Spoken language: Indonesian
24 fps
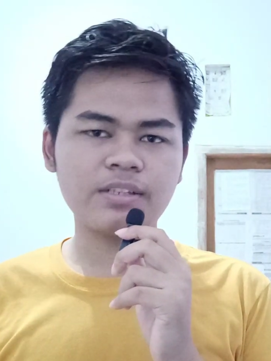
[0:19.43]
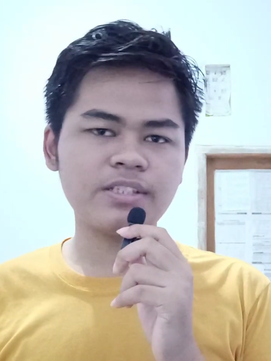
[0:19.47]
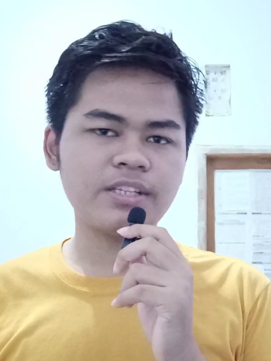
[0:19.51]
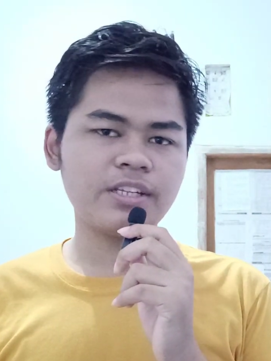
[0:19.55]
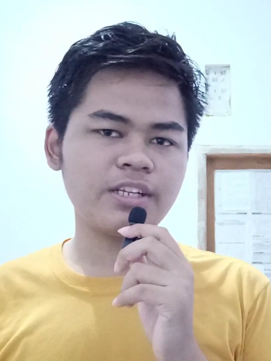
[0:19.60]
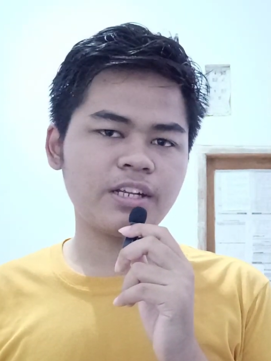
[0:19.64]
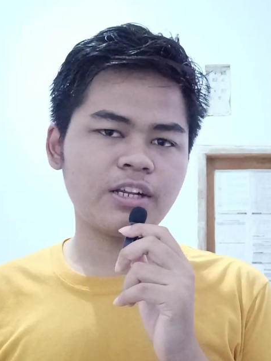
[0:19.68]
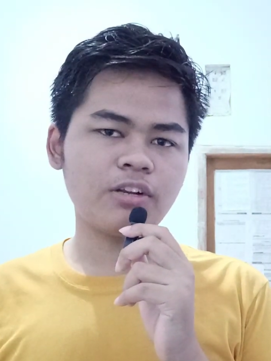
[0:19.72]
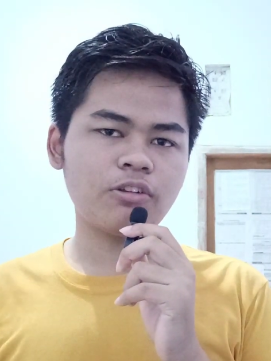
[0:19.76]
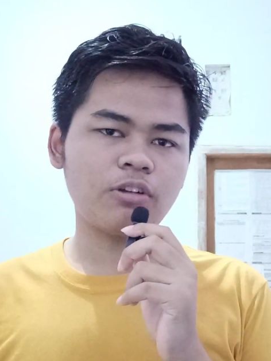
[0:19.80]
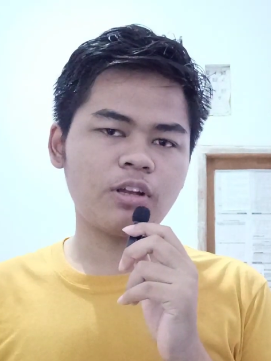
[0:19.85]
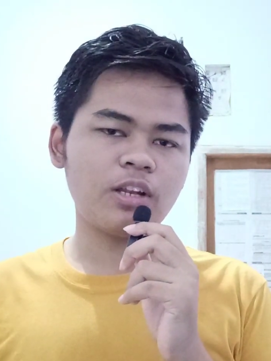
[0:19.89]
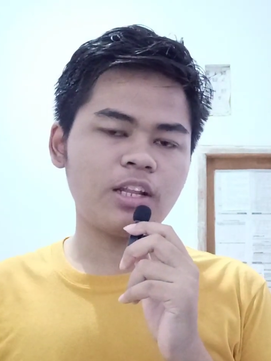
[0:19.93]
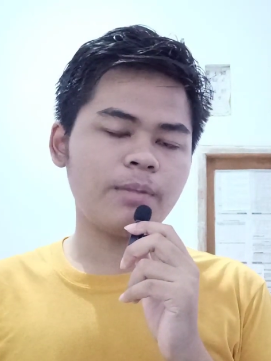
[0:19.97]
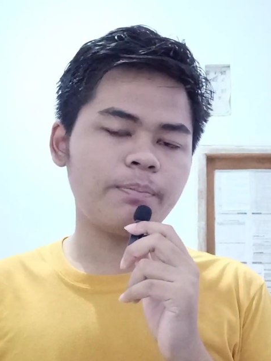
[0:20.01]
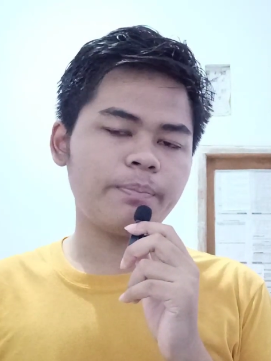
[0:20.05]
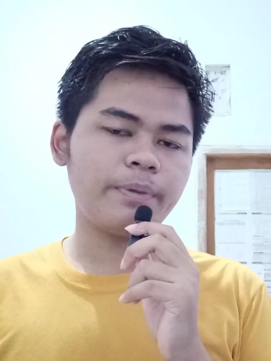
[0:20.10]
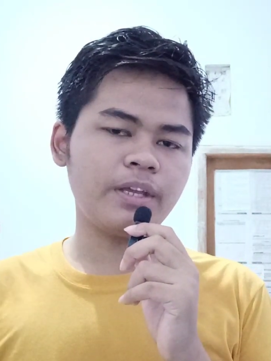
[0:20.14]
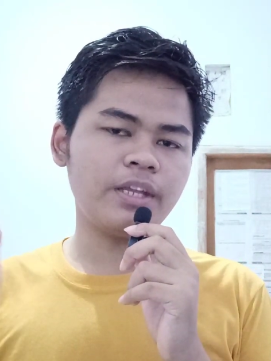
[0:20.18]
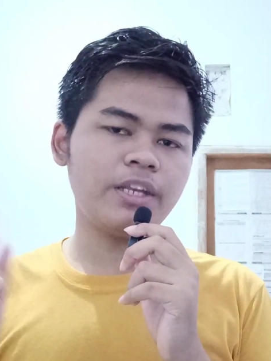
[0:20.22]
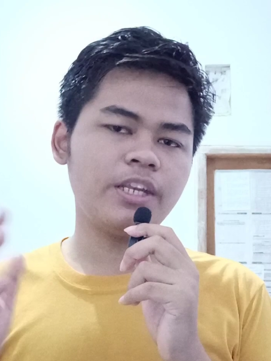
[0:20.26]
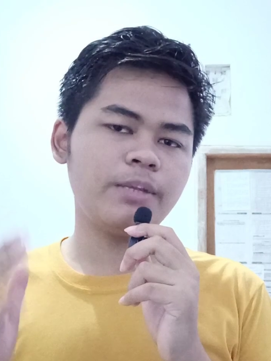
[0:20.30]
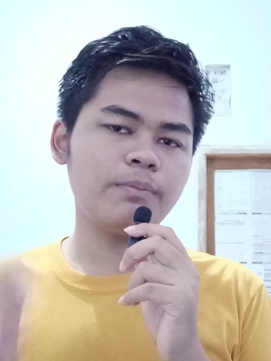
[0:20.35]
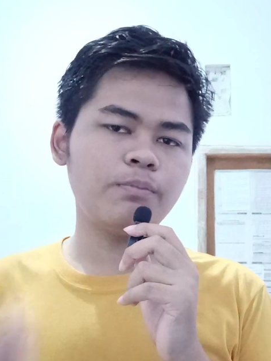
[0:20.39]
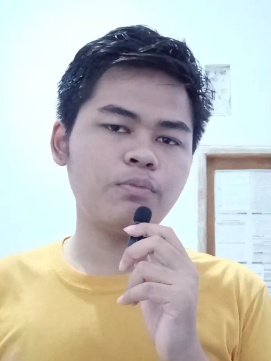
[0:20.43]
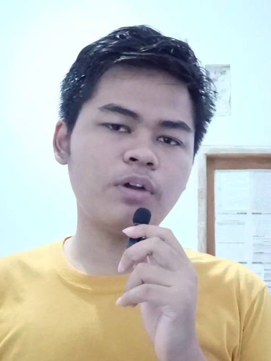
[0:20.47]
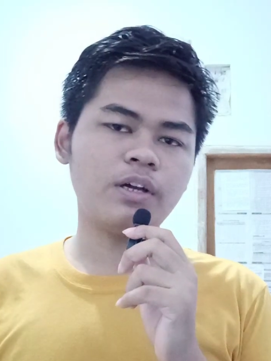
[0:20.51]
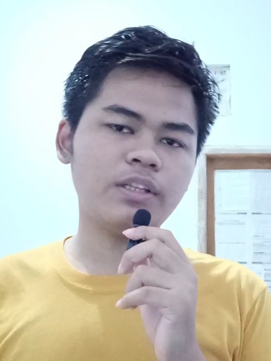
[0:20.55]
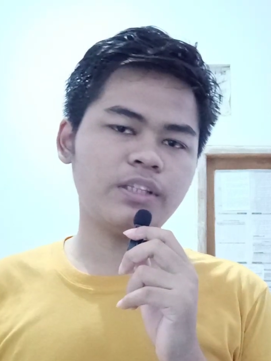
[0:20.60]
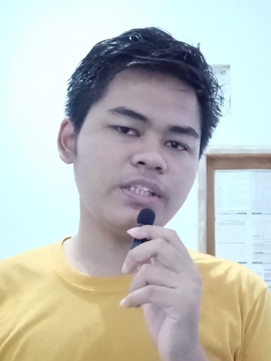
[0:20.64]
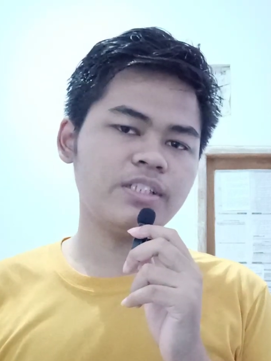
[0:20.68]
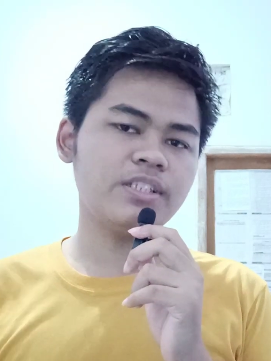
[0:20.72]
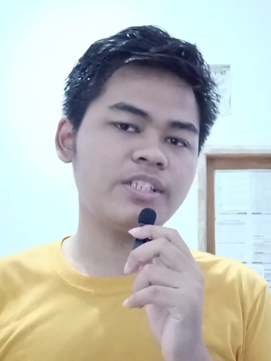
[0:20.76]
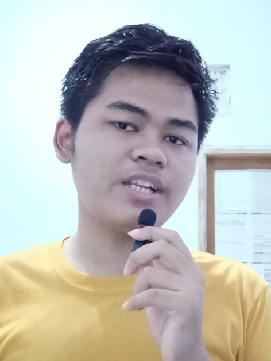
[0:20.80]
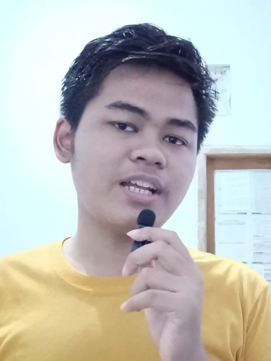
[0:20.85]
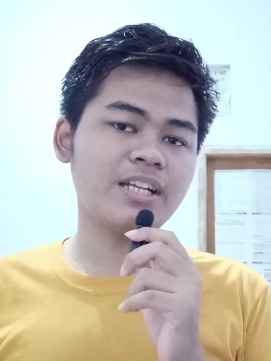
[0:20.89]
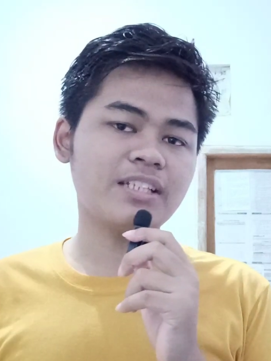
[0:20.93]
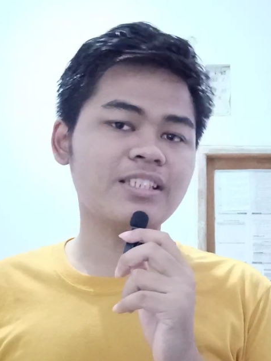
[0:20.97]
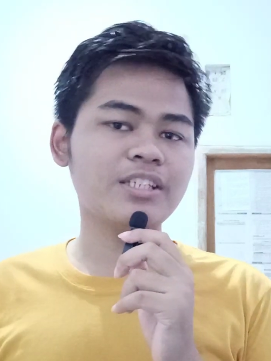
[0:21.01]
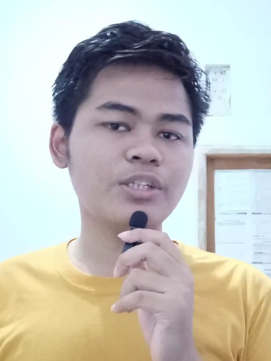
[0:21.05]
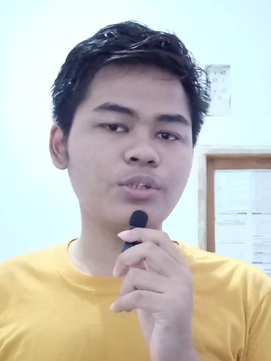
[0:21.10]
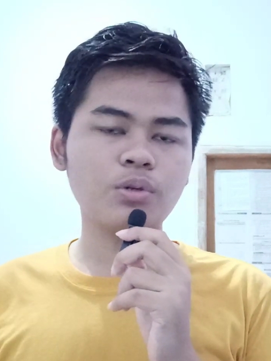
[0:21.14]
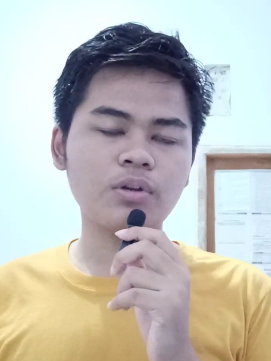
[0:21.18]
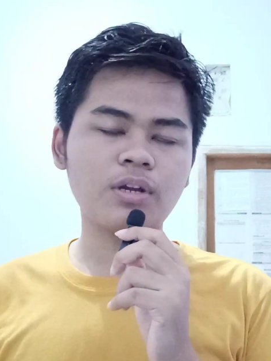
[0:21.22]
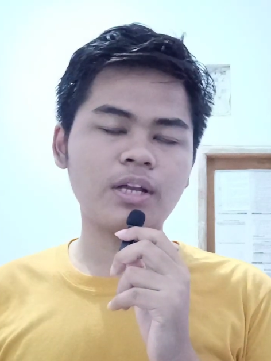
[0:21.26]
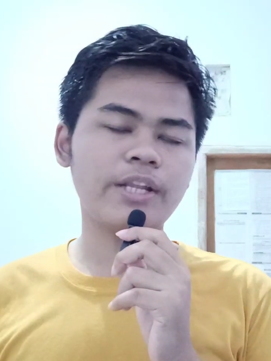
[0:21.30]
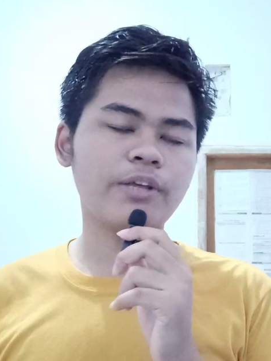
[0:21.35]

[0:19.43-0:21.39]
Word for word: Jadi kalau kalian pengen dibuatin jedak jeduk,